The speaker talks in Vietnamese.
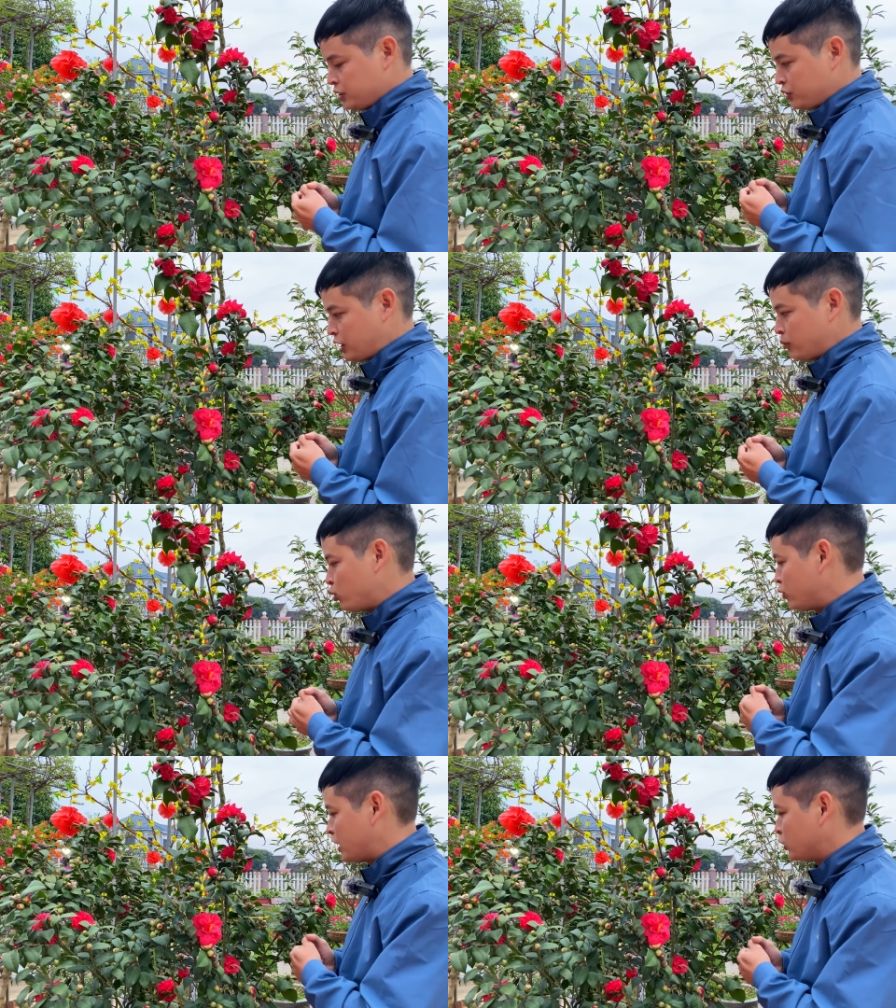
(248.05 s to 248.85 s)
Chúng ta
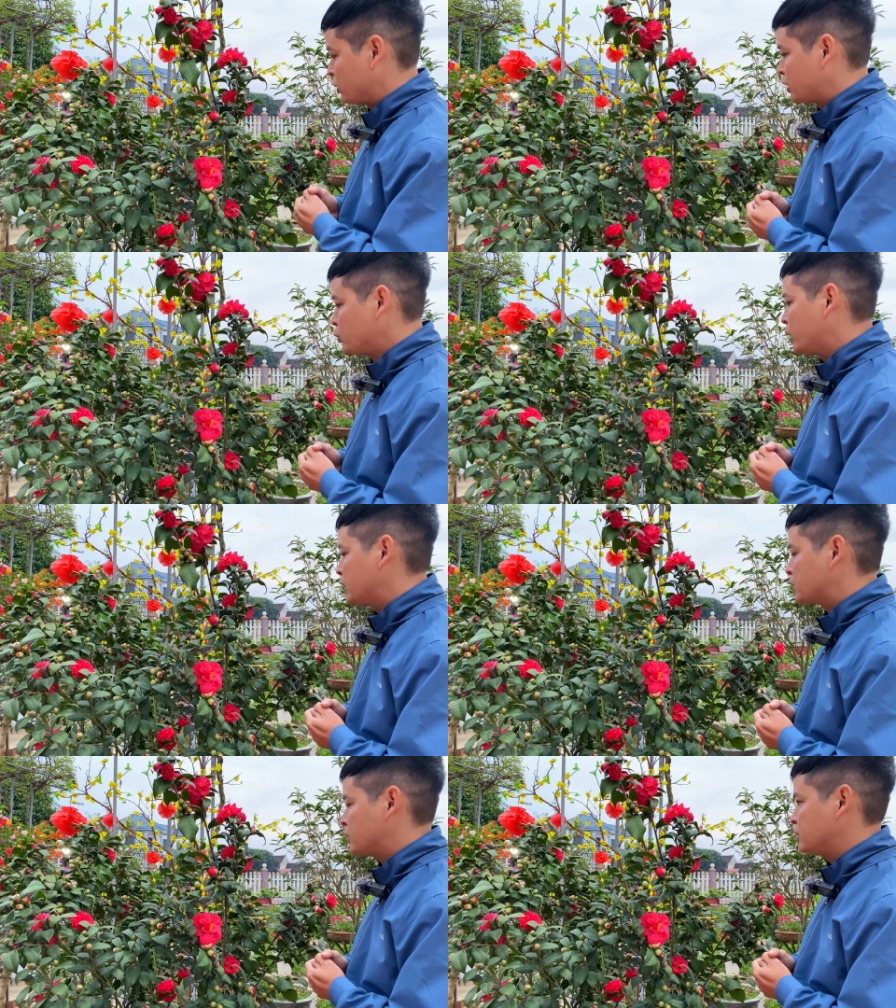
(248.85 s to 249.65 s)
mua về chúng ta nuôi.
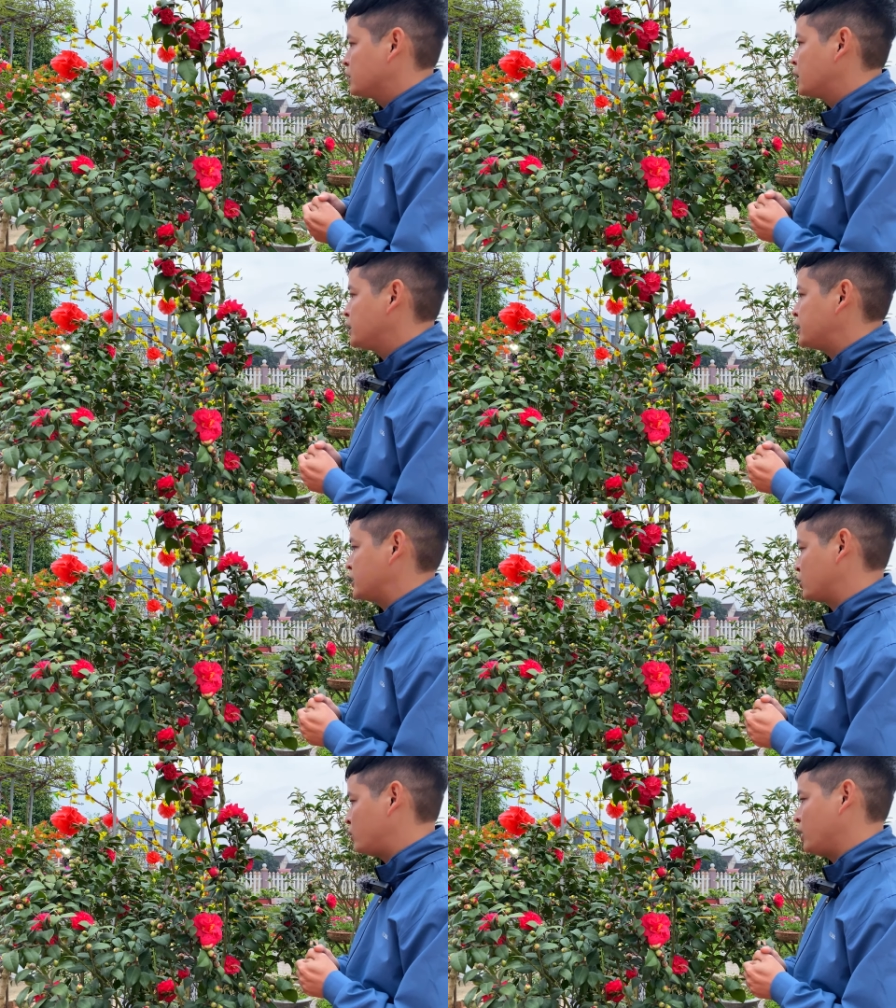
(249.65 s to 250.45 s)
Còn những cây trà to,